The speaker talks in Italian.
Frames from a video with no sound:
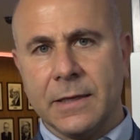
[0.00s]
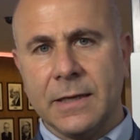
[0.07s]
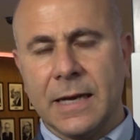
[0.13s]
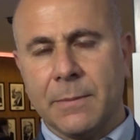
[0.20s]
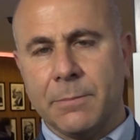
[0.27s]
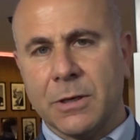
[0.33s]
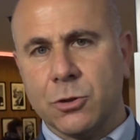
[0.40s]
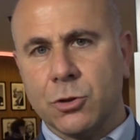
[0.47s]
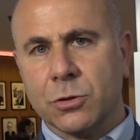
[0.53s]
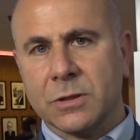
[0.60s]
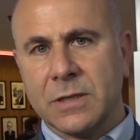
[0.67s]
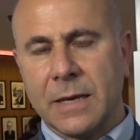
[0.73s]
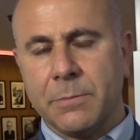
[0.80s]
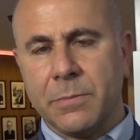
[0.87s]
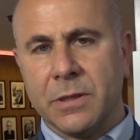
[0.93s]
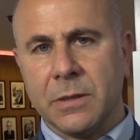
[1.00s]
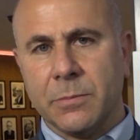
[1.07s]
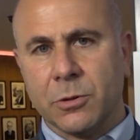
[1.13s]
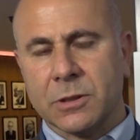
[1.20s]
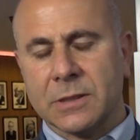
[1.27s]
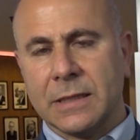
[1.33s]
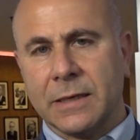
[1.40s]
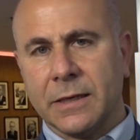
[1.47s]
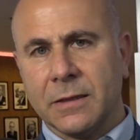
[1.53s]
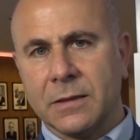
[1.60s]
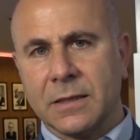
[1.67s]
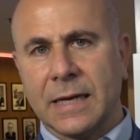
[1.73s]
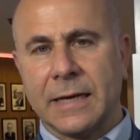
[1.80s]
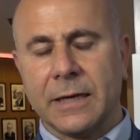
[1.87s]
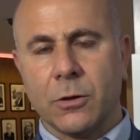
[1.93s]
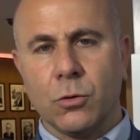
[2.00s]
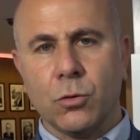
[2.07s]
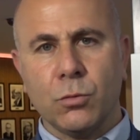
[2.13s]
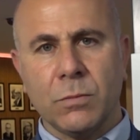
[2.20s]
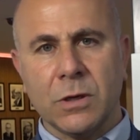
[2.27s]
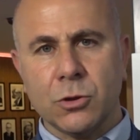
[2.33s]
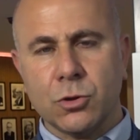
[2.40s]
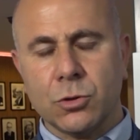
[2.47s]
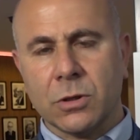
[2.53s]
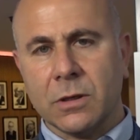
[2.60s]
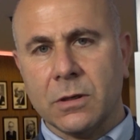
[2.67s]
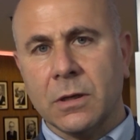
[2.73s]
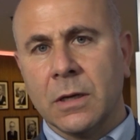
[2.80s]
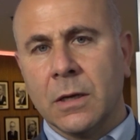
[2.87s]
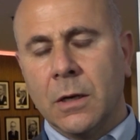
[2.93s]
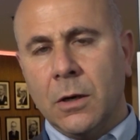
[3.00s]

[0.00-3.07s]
chi ha maggior debiti possa rientrare con un maggior